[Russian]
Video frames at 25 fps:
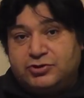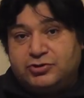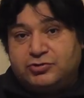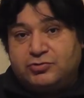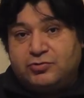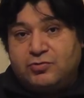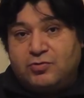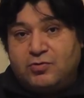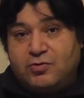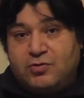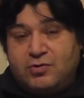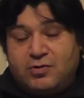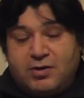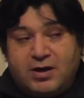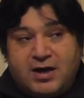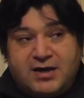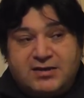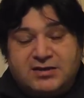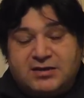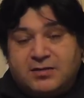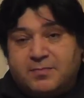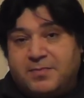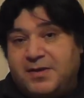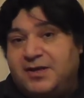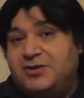что
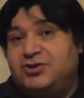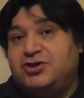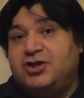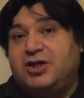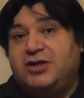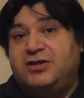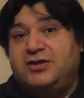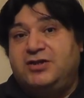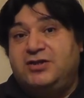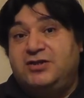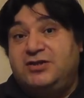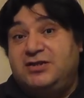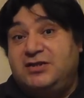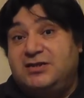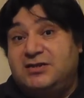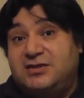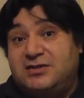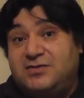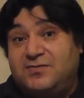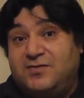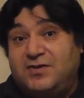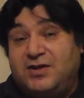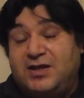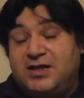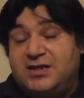Азербайджан
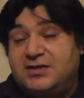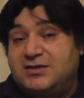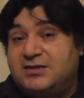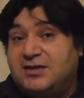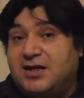единственная